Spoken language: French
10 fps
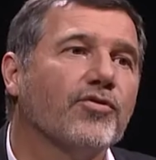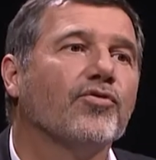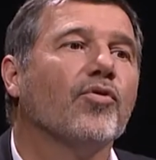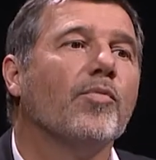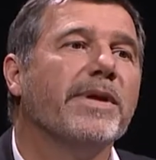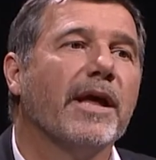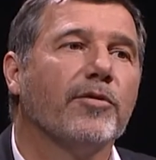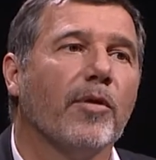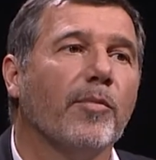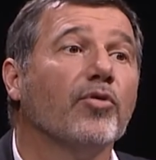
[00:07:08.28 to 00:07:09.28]
que ce sont
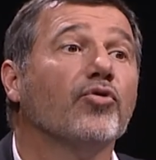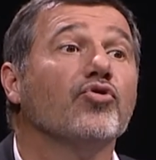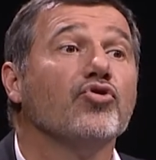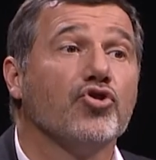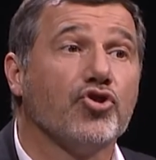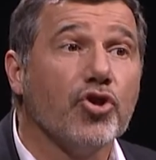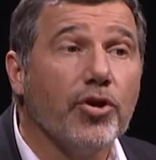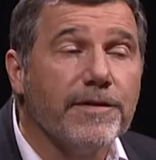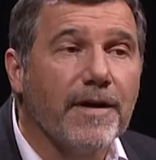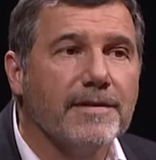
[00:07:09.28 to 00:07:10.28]
obligatoirement de
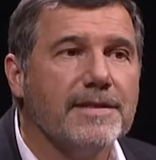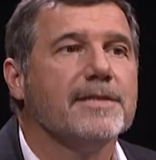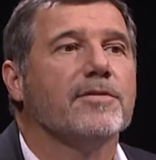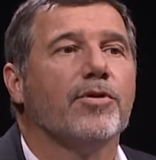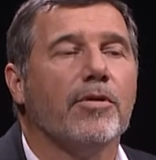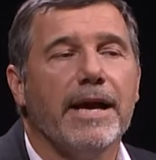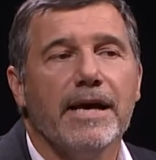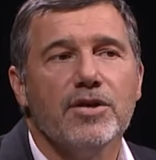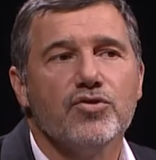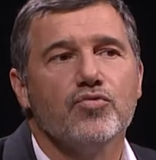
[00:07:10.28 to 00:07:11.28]
jeunes artistes dans
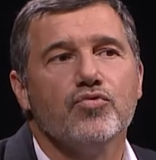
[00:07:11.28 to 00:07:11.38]
l'âge